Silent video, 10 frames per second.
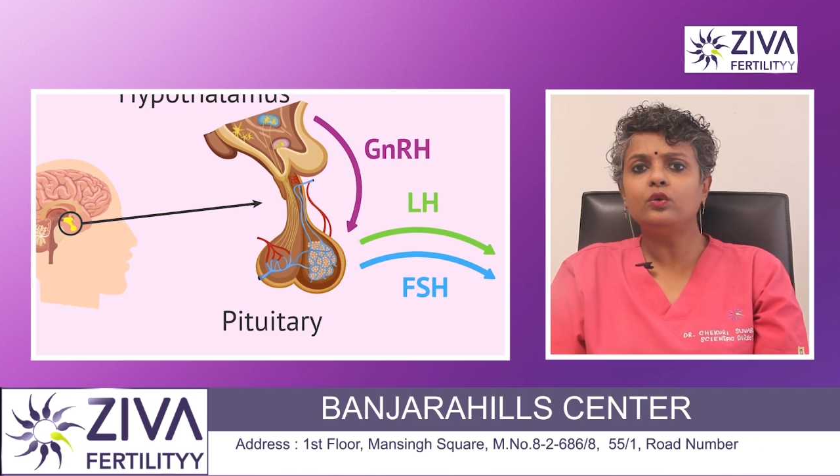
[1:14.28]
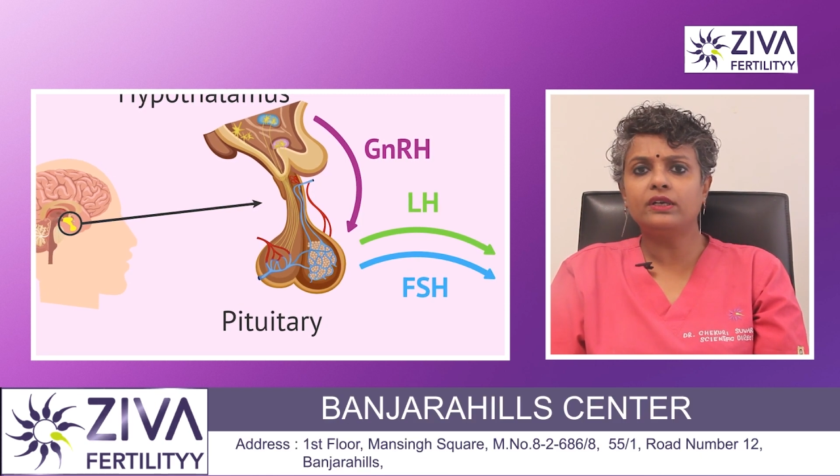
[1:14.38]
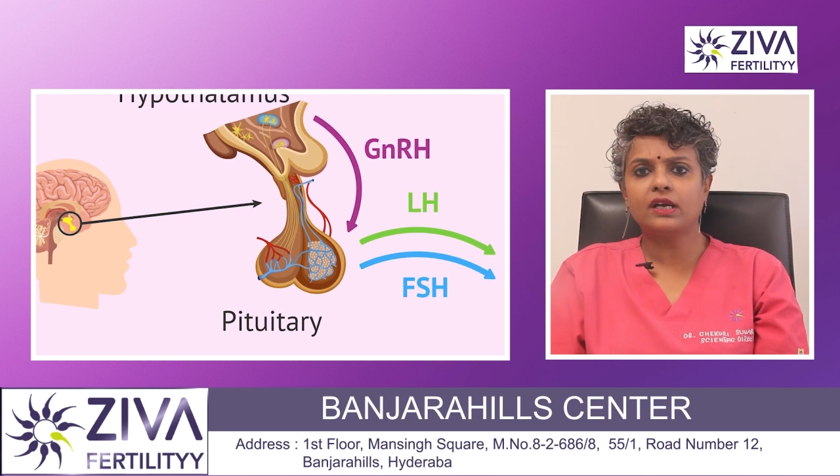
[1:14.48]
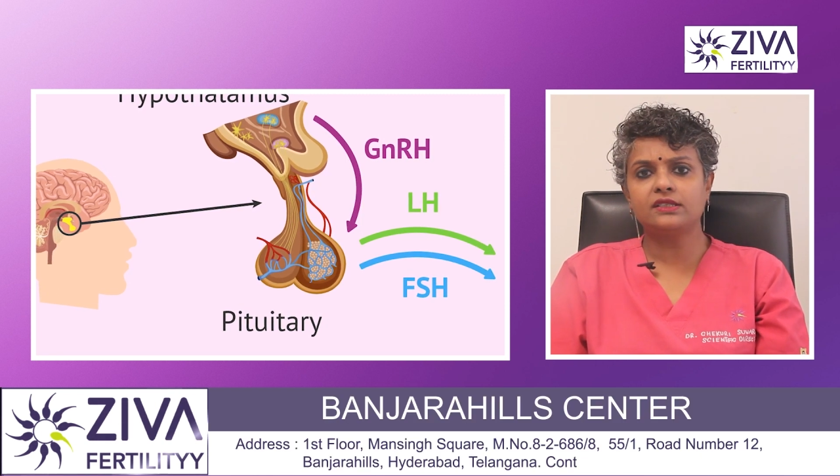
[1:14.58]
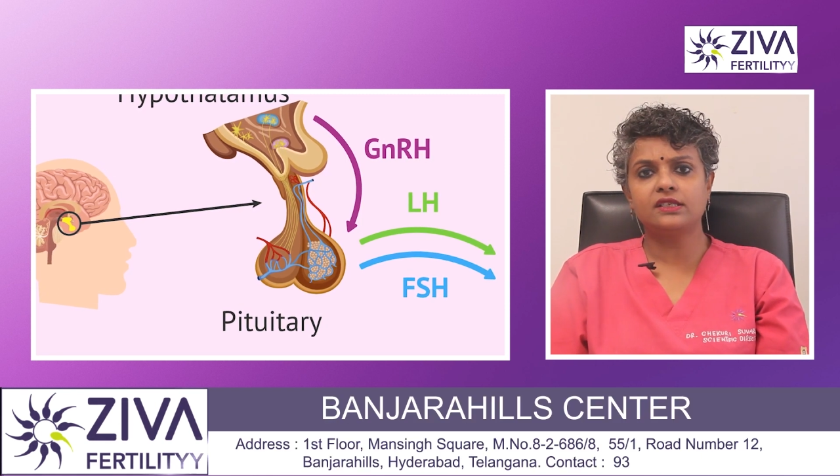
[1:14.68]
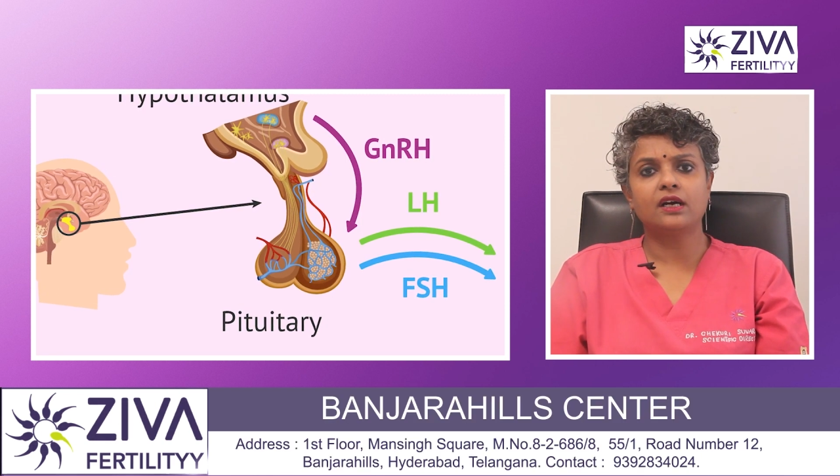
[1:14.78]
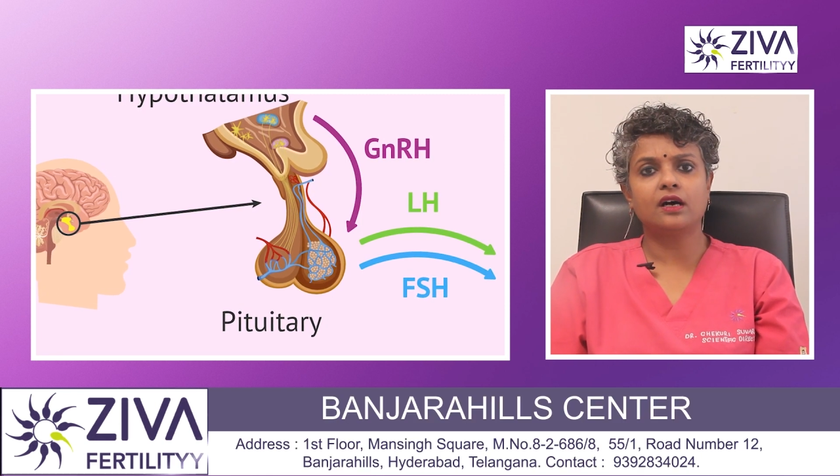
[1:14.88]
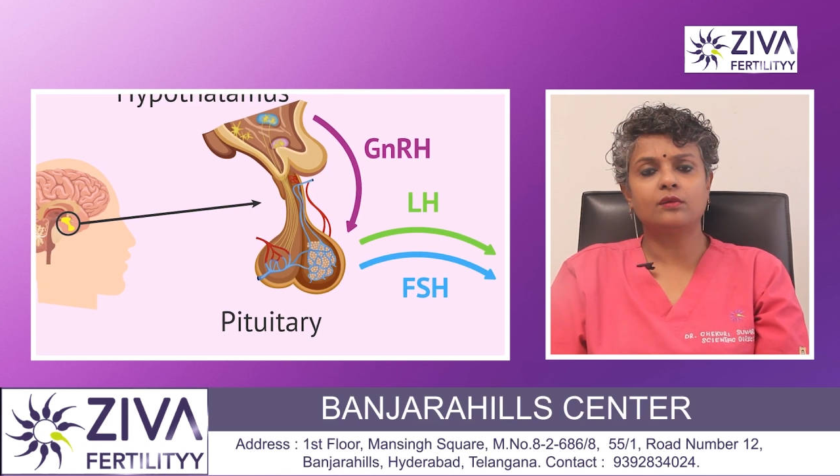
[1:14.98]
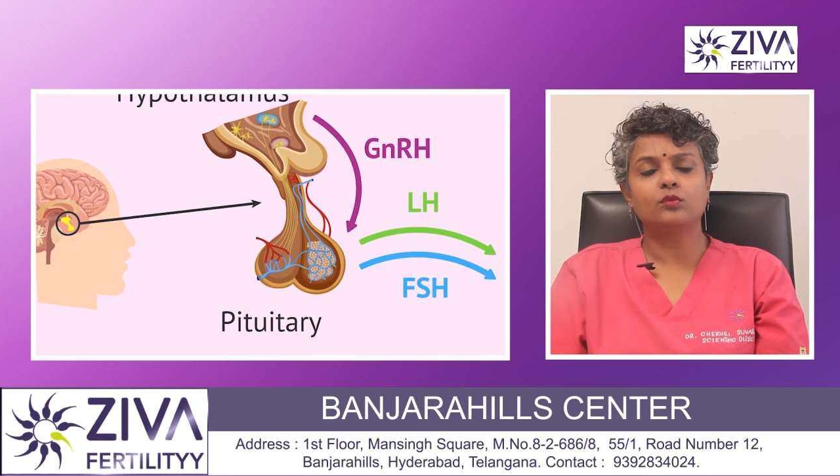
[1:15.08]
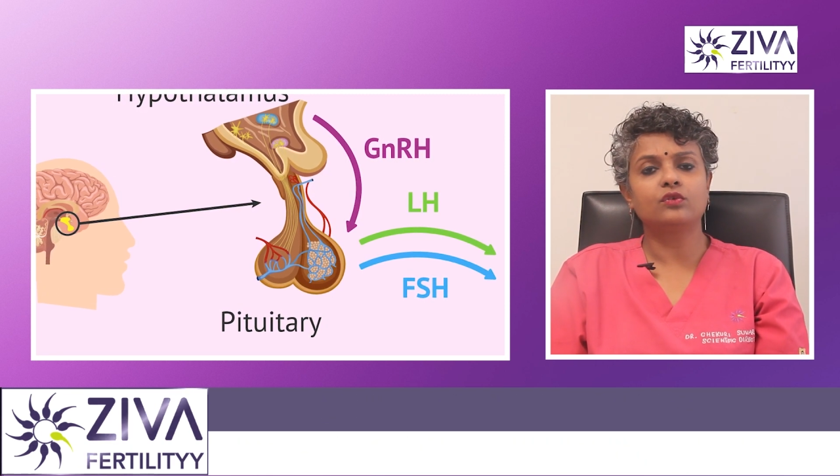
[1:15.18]
లూటనైజింగ్
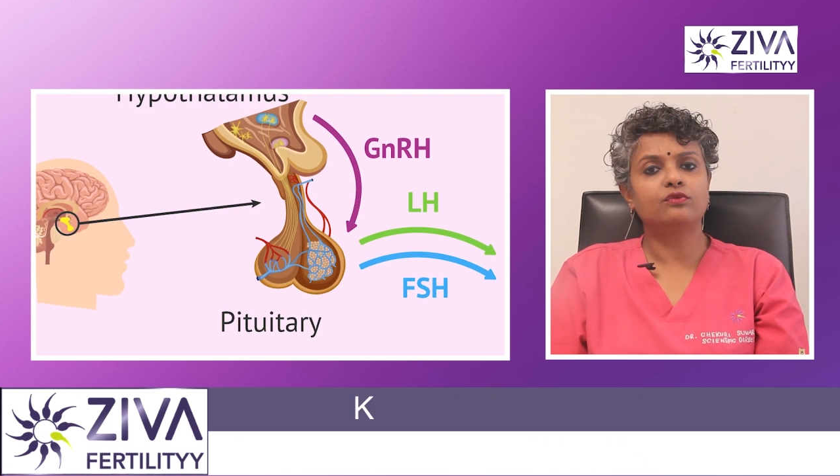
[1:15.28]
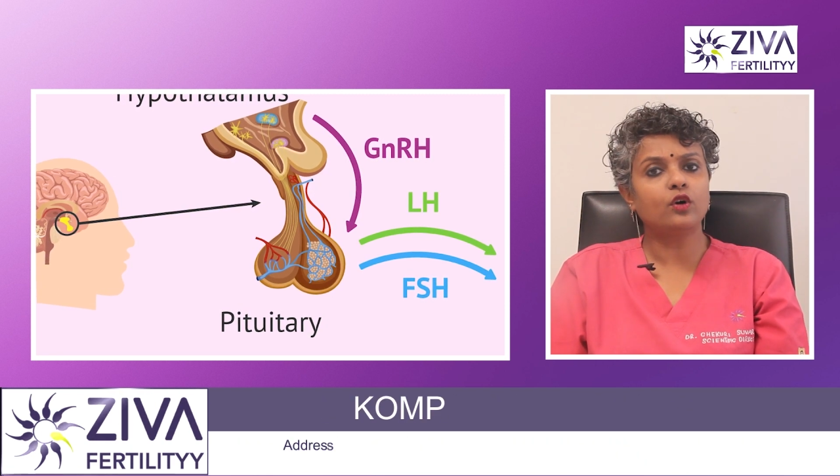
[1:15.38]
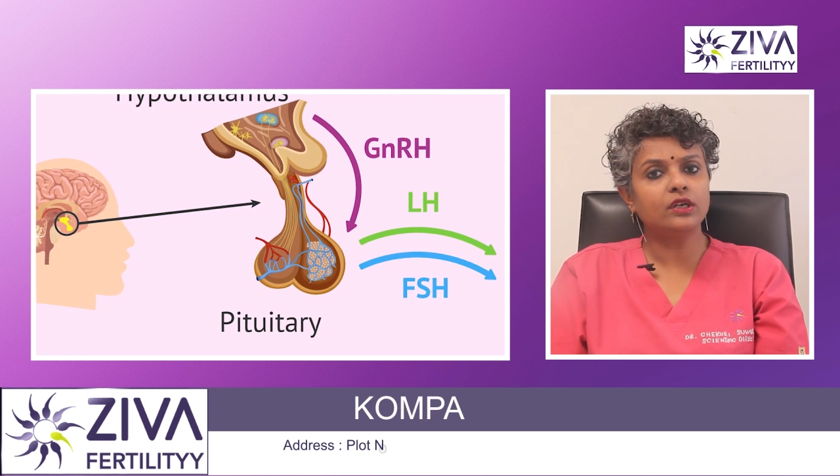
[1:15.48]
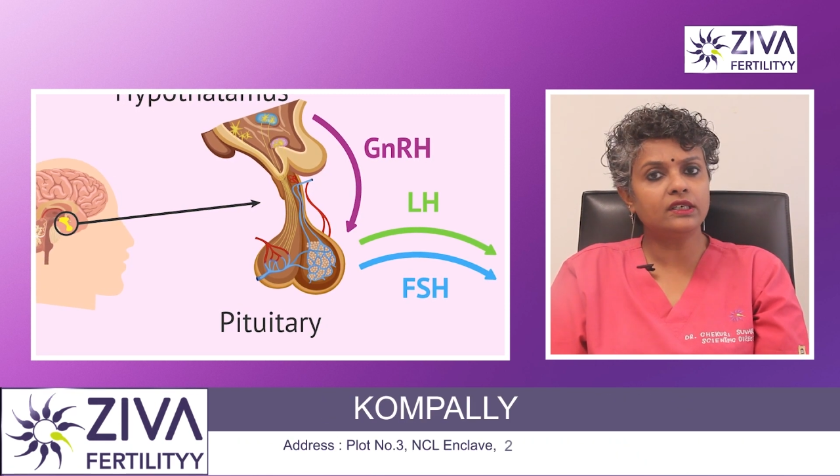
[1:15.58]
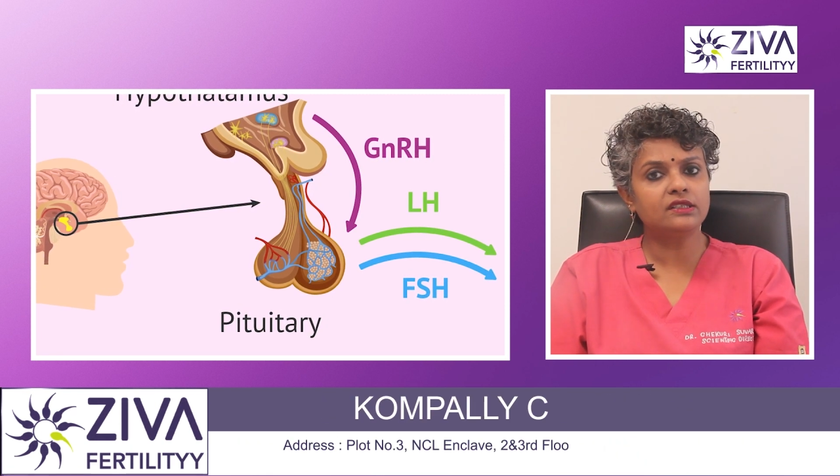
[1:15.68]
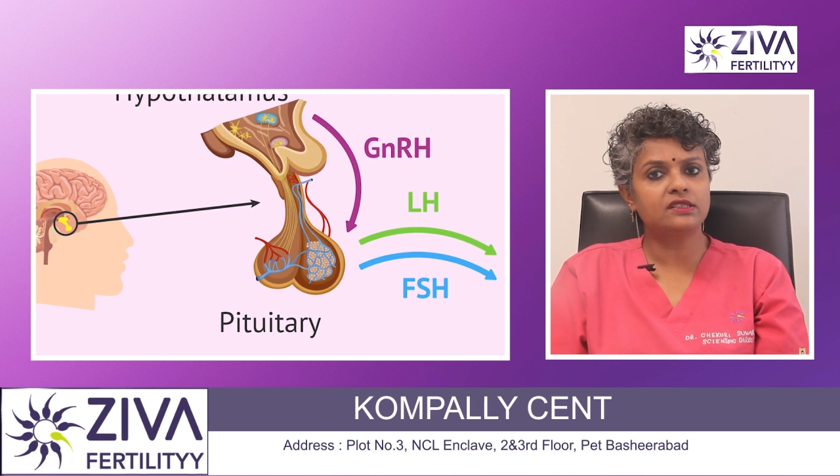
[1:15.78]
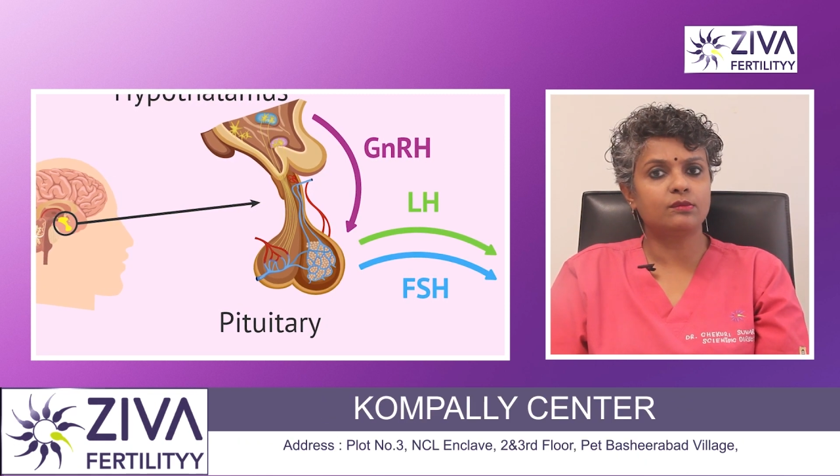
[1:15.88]
హార్మోన్ ఫాలికల్